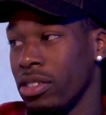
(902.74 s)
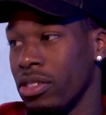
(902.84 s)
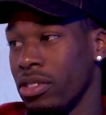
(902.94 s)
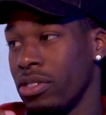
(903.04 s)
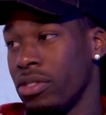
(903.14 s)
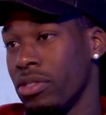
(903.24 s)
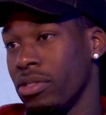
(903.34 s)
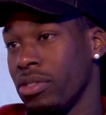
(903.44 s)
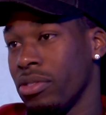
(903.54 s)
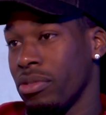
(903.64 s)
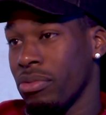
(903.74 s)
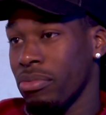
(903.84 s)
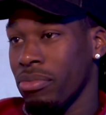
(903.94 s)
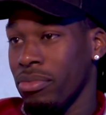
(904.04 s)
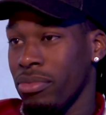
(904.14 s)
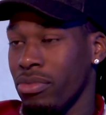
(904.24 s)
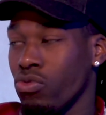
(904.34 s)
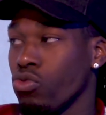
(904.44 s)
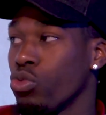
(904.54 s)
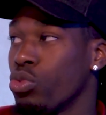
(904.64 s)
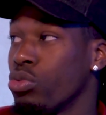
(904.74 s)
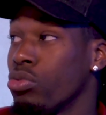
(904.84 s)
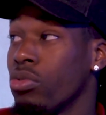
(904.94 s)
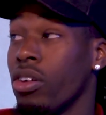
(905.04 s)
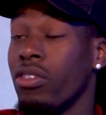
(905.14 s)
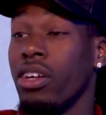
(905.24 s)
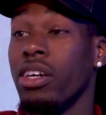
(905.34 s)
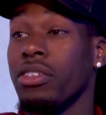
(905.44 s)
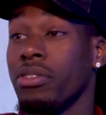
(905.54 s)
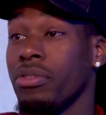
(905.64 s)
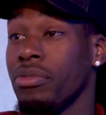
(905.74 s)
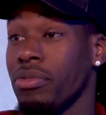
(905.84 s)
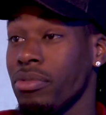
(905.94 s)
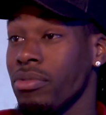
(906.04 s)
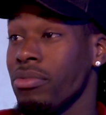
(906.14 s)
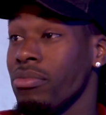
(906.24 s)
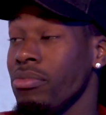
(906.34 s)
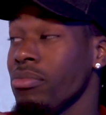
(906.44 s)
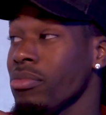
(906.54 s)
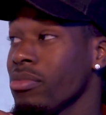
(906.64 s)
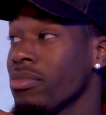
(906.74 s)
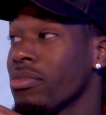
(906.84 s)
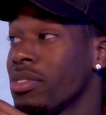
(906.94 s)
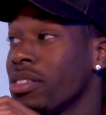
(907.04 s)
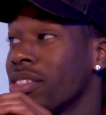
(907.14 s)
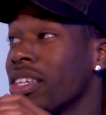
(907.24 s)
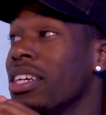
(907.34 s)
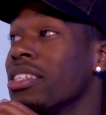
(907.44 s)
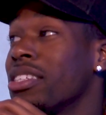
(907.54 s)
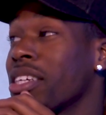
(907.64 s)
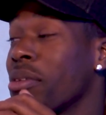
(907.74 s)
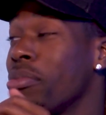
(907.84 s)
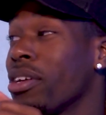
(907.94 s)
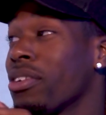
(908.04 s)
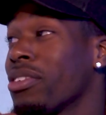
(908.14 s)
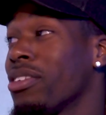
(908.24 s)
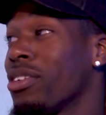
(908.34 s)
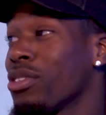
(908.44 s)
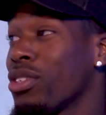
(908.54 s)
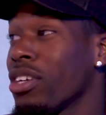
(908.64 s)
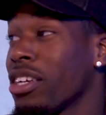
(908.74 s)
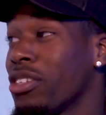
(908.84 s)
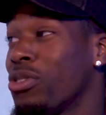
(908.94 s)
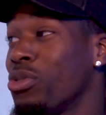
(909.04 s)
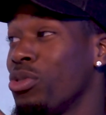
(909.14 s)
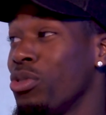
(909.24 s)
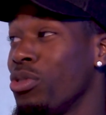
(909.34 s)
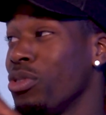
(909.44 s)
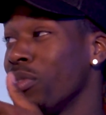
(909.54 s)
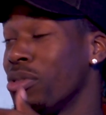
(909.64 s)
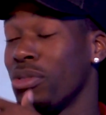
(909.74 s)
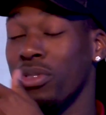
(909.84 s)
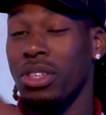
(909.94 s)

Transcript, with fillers: À chaque fois, t'es bien accueilli, tu fais, tu fais beaucoup de promotions, tu, tu bouges beaucoup. C'est ça qui est bien quand t'es danseur et que tu, tu